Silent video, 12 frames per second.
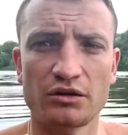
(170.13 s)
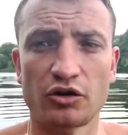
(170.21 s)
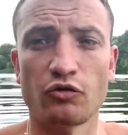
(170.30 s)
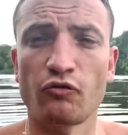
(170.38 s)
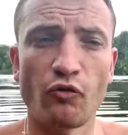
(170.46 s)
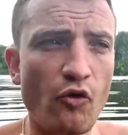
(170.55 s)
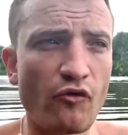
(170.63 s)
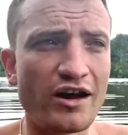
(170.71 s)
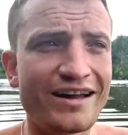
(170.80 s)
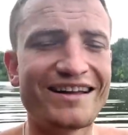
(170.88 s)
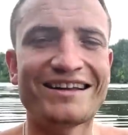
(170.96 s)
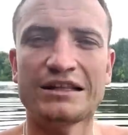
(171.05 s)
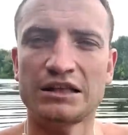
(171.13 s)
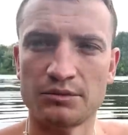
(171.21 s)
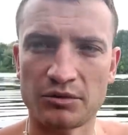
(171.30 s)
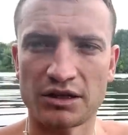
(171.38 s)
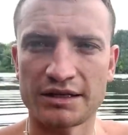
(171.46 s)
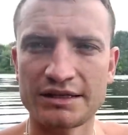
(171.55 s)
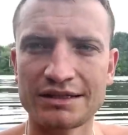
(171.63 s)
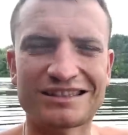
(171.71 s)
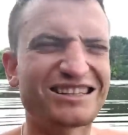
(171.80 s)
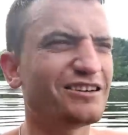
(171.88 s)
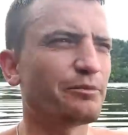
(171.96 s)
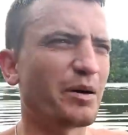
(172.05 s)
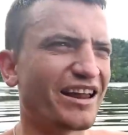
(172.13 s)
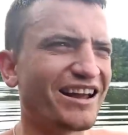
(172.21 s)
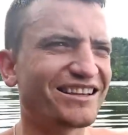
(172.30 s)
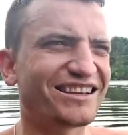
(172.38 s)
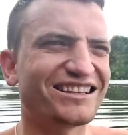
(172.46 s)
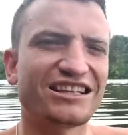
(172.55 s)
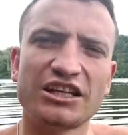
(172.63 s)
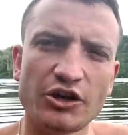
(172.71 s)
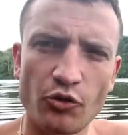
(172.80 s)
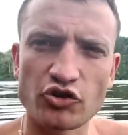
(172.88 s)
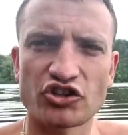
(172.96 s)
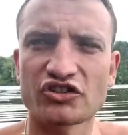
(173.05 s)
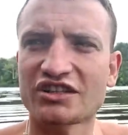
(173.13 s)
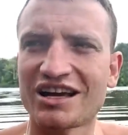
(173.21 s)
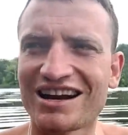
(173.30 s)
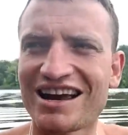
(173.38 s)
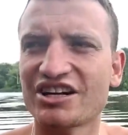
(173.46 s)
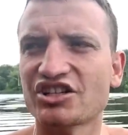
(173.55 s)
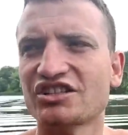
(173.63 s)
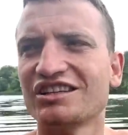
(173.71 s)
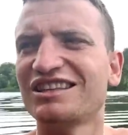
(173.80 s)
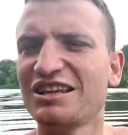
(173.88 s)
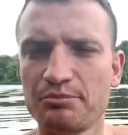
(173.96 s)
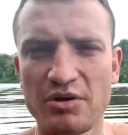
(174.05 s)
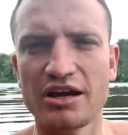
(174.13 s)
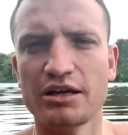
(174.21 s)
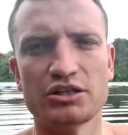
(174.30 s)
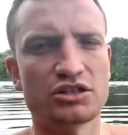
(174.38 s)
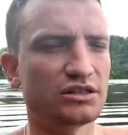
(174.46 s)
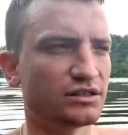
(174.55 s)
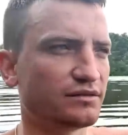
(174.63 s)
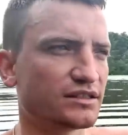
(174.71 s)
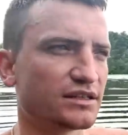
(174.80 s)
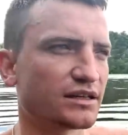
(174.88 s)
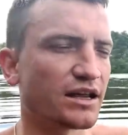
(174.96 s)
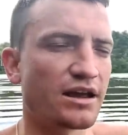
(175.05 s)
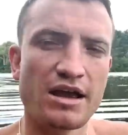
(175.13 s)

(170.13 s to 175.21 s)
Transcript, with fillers: И говорил, Вова, ты молодец, ты в порядке, ты очень стараешься, ты бегаешь действительно.